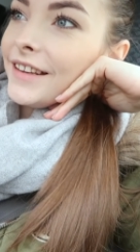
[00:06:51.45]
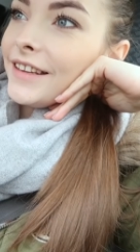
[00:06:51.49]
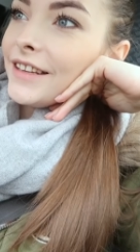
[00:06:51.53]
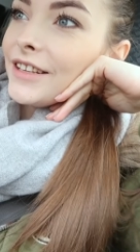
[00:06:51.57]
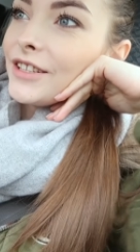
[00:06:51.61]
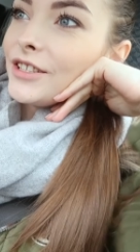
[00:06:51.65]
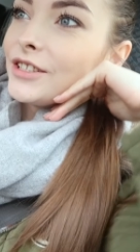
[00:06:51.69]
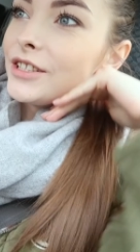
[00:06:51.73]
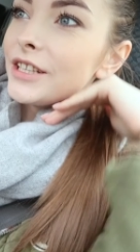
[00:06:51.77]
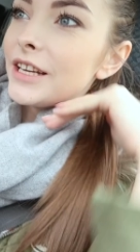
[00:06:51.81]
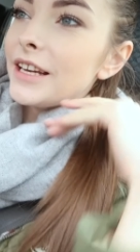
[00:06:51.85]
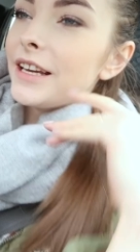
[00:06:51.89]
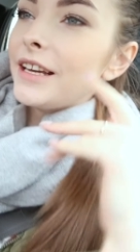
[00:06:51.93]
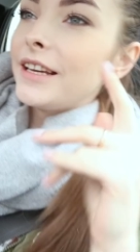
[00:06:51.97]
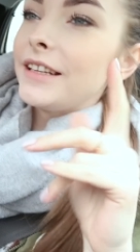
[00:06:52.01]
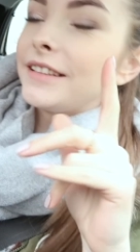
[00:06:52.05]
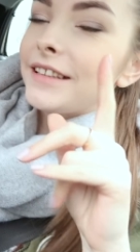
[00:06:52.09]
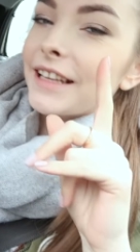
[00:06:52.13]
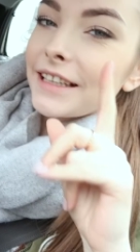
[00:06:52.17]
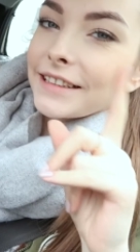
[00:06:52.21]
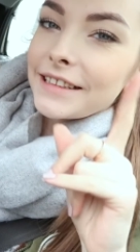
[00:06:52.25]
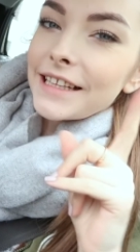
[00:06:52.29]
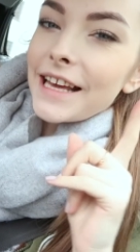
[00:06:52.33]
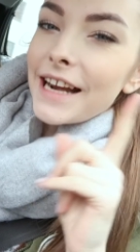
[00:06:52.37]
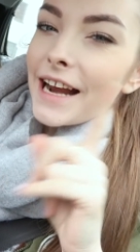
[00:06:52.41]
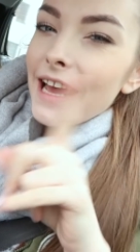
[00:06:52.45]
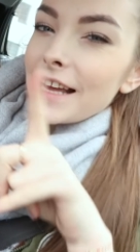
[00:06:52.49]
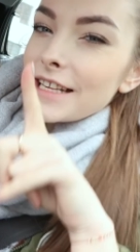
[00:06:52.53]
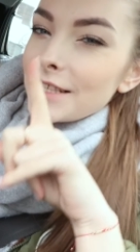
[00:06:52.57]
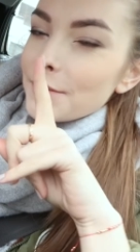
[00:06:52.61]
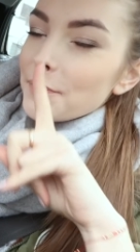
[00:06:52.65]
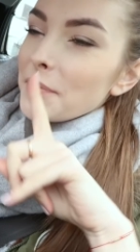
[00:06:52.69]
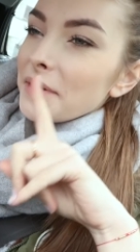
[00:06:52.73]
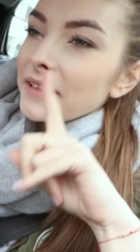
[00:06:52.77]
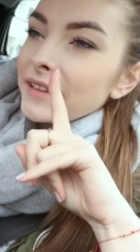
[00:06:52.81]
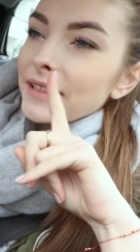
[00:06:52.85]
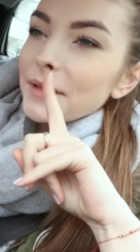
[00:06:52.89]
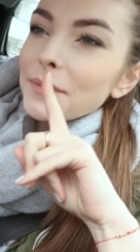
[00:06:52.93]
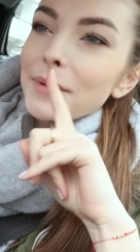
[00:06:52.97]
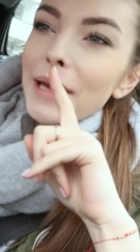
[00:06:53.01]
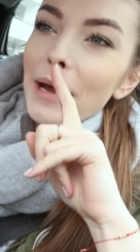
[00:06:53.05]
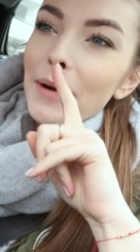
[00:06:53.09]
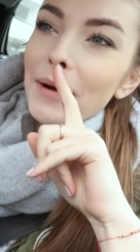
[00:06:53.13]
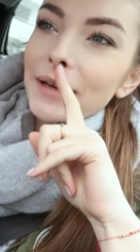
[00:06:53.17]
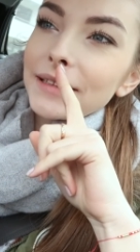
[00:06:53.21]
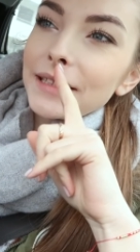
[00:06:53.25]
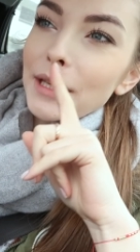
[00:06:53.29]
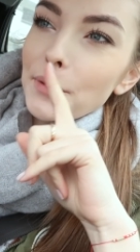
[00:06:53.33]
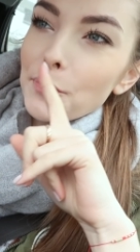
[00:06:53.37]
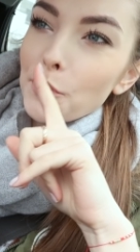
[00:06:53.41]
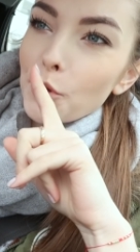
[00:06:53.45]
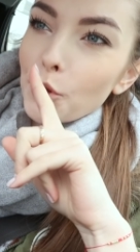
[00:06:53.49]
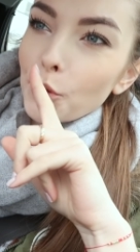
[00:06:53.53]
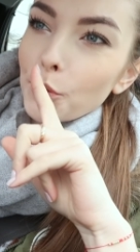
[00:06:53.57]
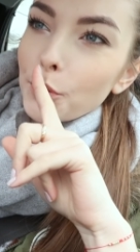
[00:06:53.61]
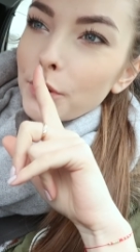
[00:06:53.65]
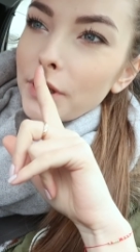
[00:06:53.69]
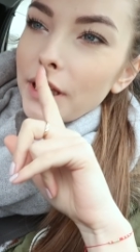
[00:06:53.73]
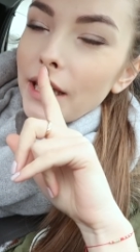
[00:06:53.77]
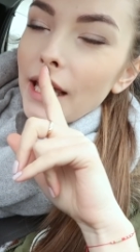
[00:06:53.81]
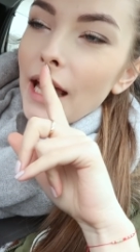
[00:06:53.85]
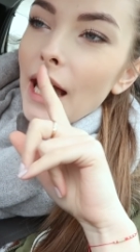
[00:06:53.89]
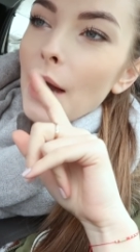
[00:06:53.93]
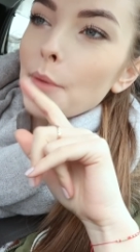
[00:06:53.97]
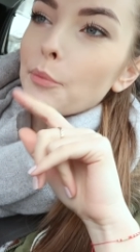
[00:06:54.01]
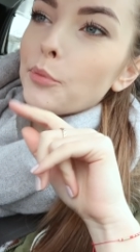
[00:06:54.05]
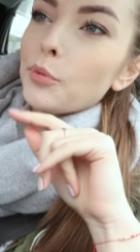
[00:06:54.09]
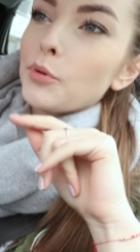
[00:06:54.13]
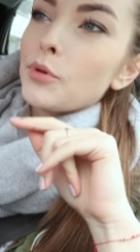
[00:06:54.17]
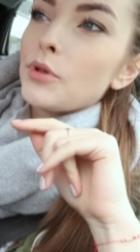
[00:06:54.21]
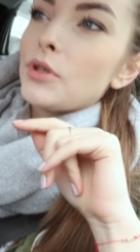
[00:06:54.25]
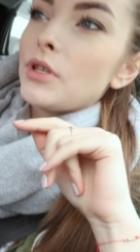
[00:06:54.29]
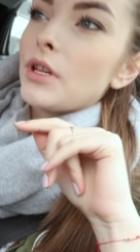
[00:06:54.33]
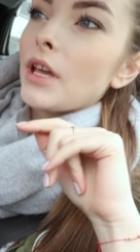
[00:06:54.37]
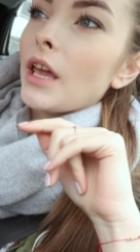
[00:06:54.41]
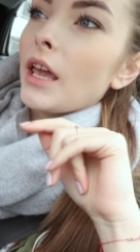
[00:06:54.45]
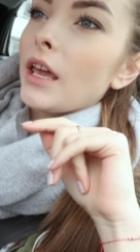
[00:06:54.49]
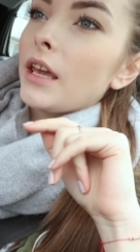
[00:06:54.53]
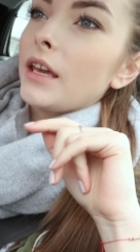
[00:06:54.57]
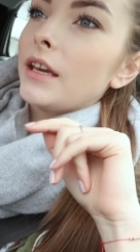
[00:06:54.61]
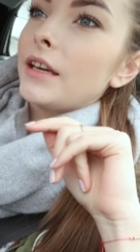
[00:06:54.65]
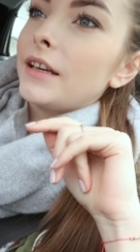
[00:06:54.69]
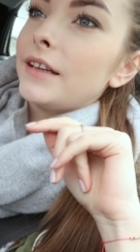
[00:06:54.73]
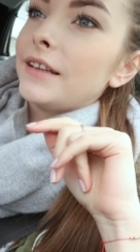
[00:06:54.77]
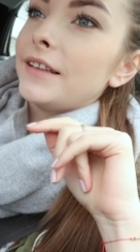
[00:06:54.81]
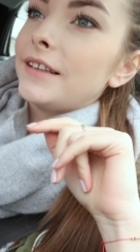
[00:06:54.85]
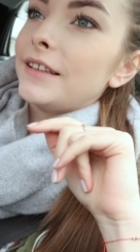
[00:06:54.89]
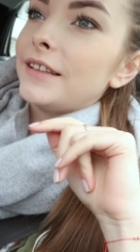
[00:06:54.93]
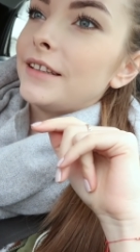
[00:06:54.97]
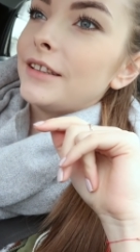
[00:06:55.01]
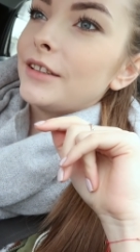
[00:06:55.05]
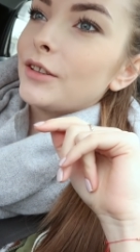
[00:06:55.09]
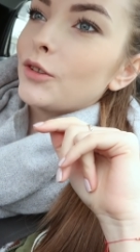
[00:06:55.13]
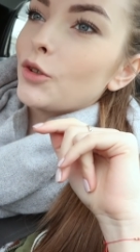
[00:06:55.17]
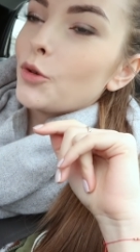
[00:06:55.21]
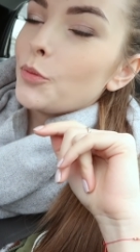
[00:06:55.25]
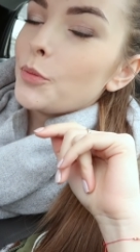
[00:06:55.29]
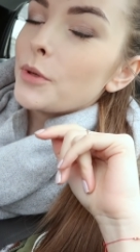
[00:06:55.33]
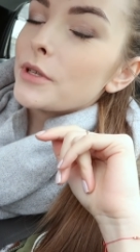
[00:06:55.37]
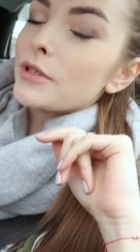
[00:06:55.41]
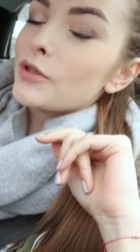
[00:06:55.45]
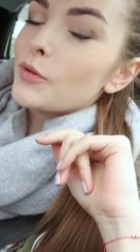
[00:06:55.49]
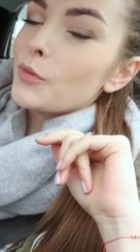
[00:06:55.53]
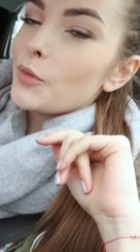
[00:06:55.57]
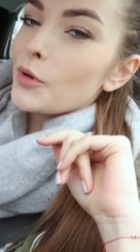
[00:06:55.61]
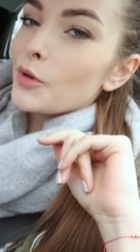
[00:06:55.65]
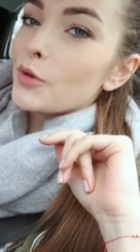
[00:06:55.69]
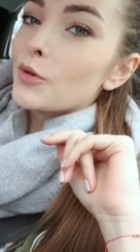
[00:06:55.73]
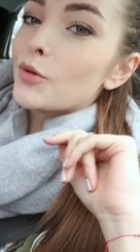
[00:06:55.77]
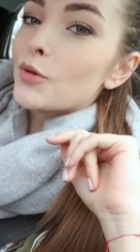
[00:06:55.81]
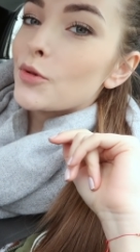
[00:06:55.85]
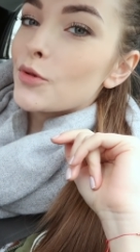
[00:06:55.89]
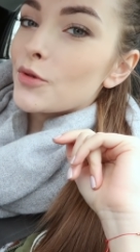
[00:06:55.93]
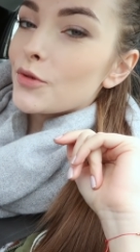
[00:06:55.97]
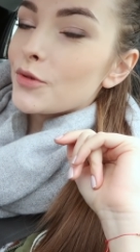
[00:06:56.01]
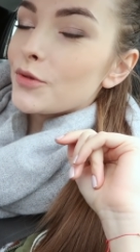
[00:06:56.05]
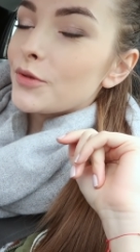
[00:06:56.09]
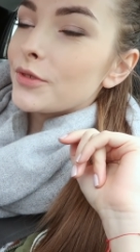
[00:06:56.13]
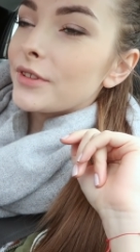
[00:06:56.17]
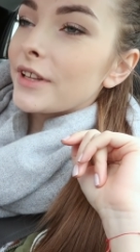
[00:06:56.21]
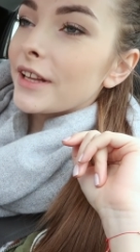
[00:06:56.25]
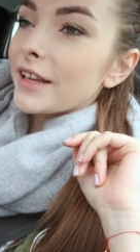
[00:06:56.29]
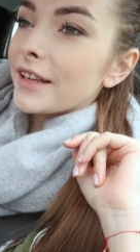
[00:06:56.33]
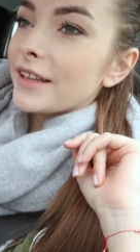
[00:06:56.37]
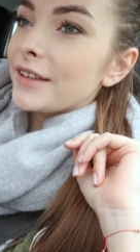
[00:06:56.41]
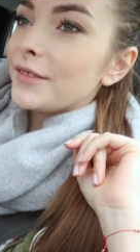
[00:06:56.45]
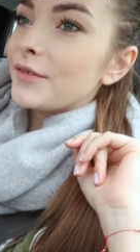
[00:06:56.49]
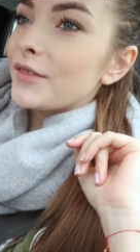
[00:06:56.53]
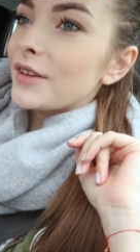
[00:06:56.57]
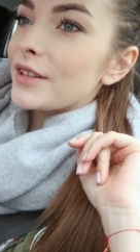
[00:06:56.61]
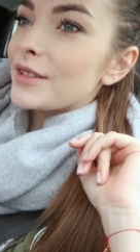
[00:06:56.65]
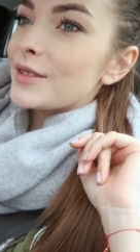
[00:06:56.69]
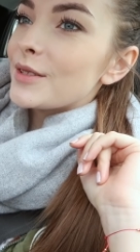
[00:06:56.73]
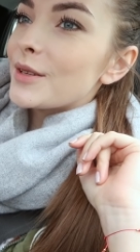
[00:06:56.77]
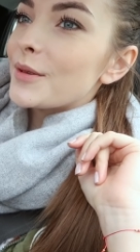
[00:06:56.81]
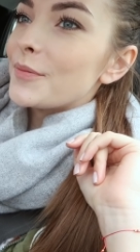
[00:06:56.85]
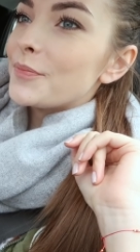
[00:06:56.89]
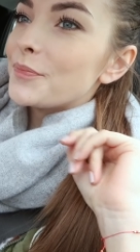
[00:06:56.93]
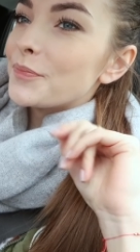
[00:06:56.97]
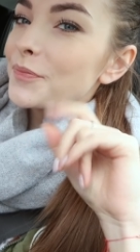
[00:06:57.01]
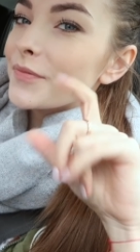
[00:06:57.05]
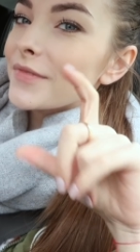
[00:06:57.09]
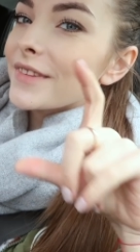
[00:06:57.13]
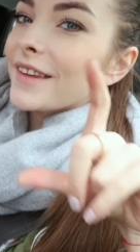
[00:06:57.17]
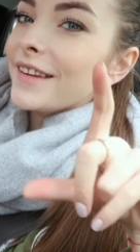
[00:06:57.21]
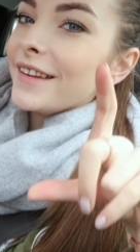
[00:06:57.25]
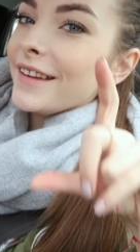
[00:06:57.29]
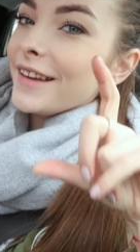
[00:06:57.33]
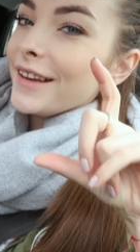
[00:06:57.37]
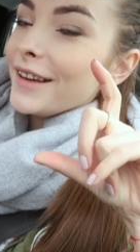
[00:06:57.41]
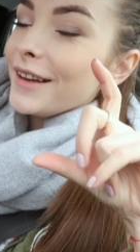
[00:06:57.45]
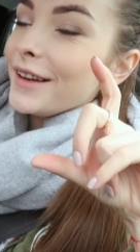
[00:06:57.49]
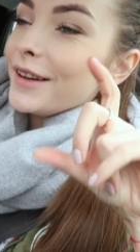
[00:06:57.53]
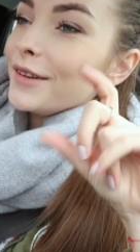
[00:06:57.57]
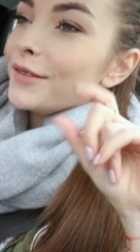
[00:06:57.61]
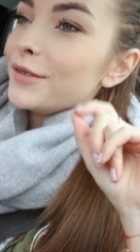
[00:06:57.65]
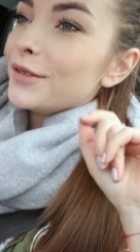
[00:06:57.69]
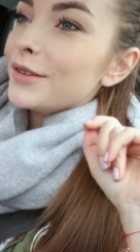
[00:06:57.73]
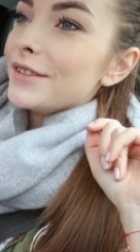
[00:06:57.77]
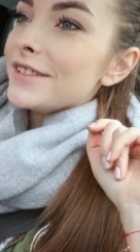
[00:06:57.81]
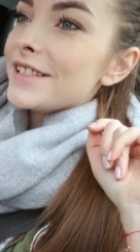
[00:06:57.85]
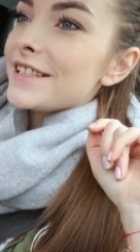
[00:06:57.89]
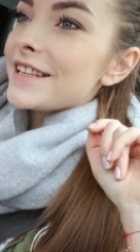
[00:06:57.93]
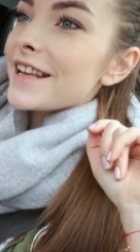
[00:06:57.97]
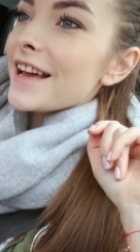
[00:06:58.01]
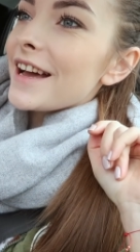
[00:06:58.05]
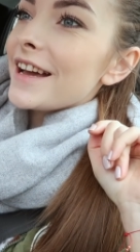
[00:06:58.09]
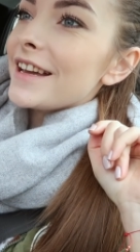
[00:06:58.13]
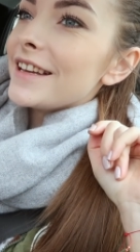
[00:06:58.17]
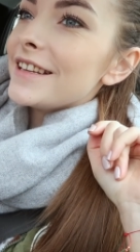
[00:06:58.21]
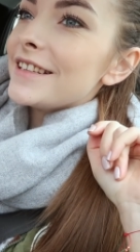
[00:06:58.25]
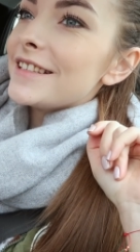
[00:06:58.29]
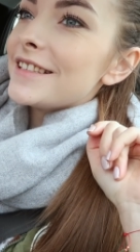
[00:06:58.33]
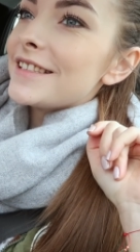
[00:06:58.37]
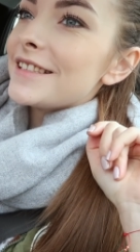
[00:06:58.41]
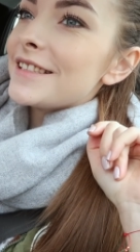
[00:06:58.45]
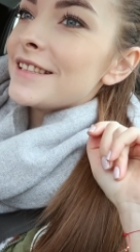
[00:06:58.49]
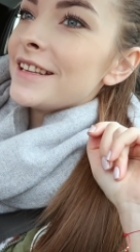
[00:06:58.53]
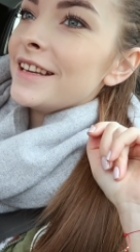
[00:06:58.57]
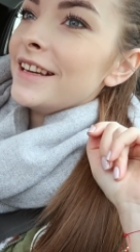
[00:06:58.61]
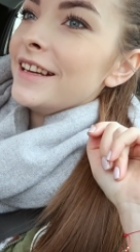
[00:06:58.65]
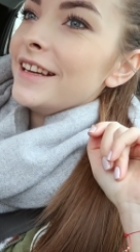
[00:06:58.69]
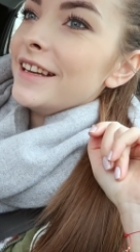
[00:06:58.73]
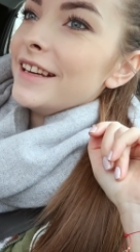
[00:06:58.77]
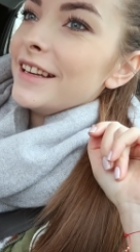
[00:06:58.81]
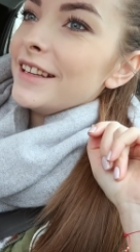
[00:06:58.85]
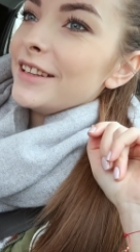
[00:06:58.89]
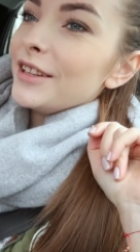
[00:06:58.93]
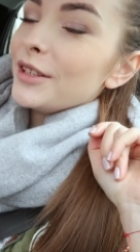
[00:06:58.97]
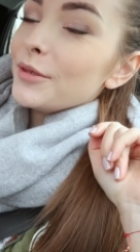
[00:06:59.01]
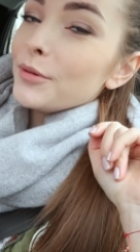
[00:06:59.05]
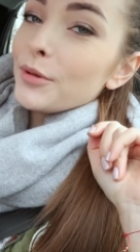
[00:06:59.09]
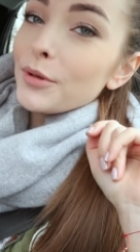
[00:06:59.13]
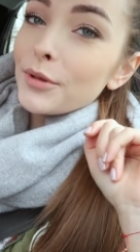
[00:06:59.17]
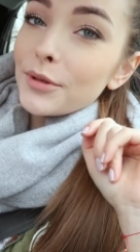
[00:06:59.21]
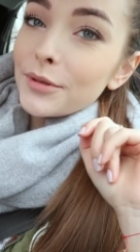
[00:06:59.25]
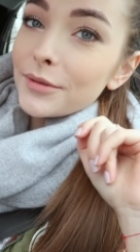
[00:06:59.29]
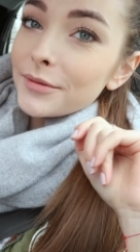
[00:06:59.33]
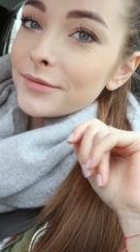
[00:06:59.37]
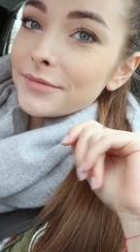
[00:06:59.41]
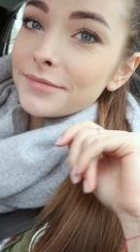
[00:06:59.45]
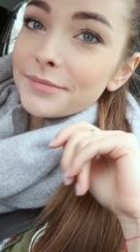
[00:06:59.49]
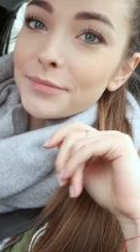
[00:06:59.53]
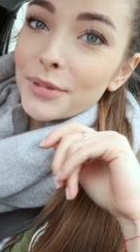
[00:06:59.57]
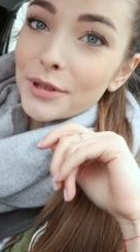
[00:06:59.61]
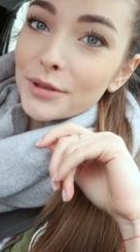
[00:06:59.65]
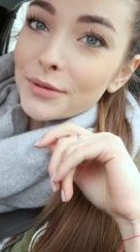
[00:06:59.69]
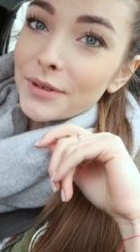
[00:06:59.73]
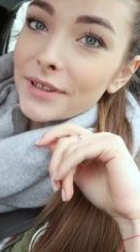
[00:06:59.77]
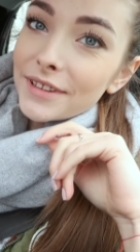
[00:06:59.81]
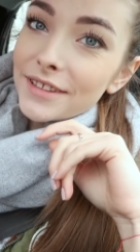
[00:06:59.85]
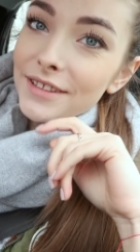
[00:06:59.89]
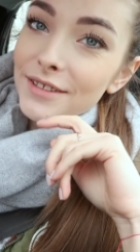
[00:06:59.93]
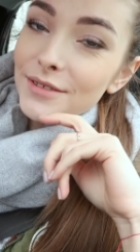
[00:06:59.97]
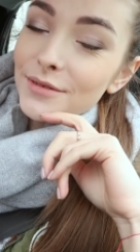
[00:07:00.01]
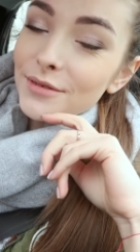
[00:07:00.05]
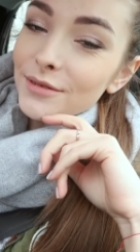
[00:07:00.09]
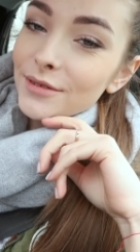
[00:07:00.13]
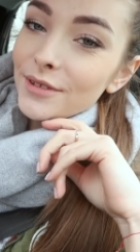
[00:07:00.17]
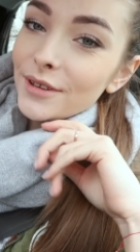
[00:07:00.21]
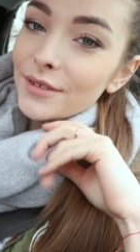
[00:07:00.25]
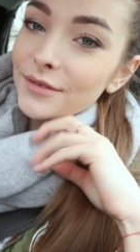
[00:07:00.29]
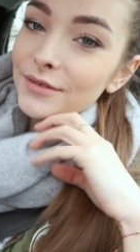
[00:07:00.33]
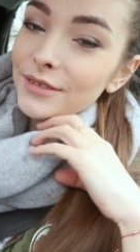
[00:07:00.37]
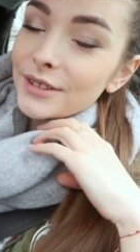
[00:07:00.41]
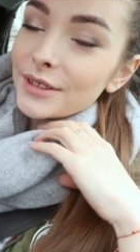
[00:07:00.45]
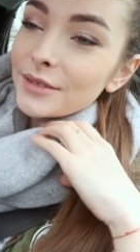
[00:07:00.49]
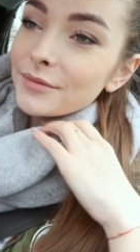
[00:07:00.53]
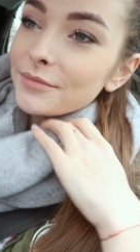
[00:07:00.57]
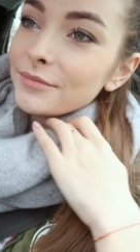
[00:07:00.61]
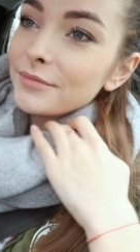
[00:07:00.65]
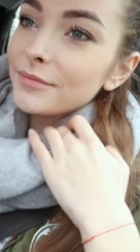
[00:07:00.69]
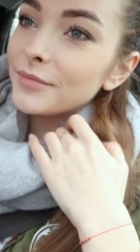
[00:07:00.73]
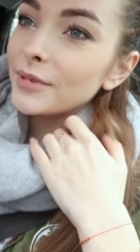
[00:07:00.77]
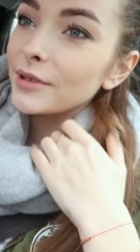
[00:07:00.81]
Jeszcze tak na raz będę miała tej próbki, a później e, kupię sobie już taki, wiecie, full size, no bo podkład jest cudowny.